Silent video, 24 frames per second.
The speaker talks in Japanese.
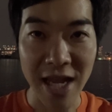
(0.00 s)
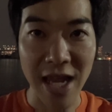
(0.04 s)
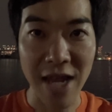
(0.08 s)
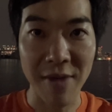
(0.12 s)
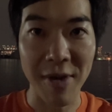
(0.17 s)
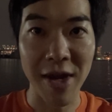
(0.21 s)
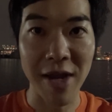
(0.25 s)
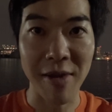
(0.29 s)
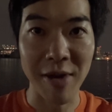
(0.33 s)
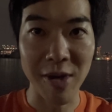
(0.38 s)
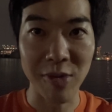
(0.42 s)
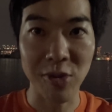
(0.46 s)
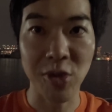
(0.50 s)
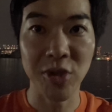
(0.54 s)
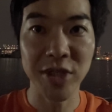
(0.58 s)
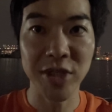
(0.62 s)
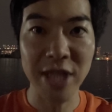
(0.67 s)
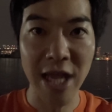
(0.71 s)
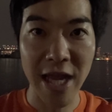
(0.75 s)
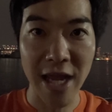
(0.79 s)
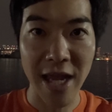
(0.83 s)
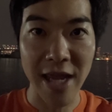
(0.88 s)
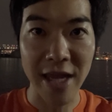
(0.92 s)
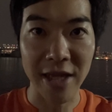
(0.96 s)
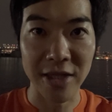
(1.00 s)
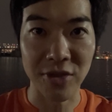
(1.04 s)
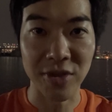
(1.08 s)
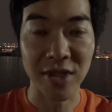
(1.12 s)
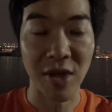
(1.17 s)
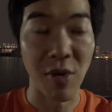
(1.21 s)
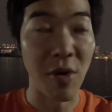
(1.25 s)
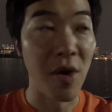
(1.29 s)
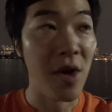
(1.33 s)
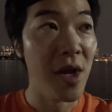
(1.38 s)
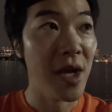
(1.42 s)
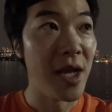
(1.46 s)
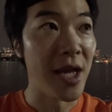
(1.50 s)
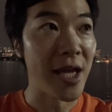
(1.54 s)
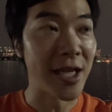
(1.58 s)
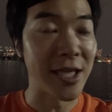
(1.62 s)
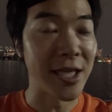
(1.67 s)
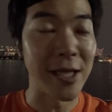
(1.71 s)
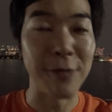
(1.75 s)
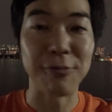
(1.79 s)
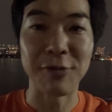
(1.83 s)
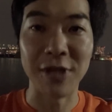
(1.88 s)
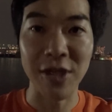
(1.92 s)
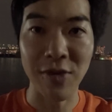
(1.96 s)
えー、我々も当然、えー、そういった
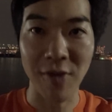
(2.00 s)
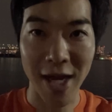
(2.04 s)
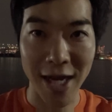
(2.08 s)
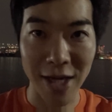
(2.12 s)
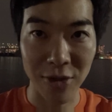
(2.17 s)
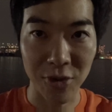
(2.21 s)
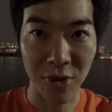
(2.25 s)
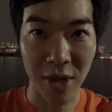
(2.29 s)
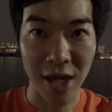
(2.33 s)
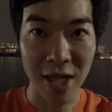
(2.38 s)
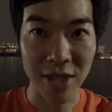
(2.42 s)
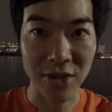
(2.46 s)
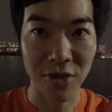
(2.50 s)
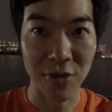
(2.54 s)
寄付金を払うとか、